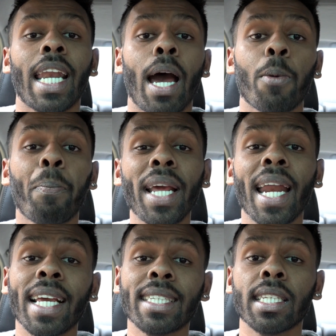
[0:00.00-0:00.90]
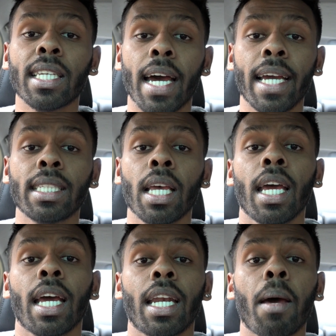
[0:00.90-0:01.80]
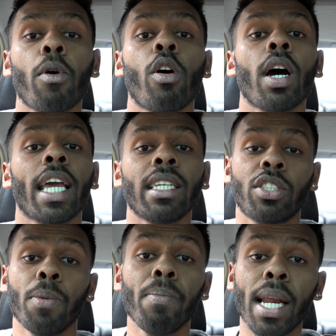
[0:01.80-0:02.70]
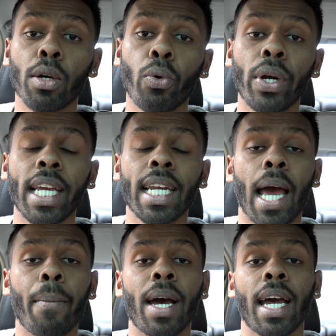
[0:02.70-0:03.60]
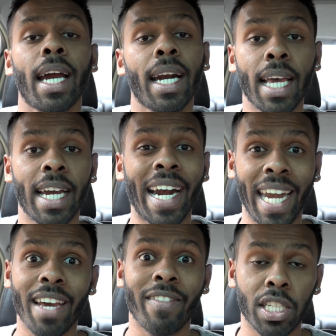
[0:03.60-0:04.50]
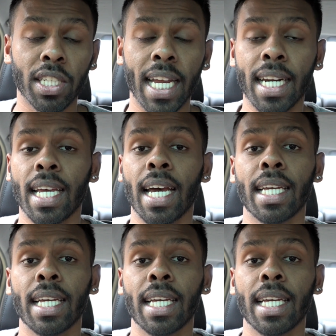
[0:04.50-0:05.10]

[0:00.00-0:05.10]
நான் இப்படியான எக்ஸசைஸ் நம்ம ஜிம்மில் கூடி நாம் எங்களோட எடையை வச்சு தான்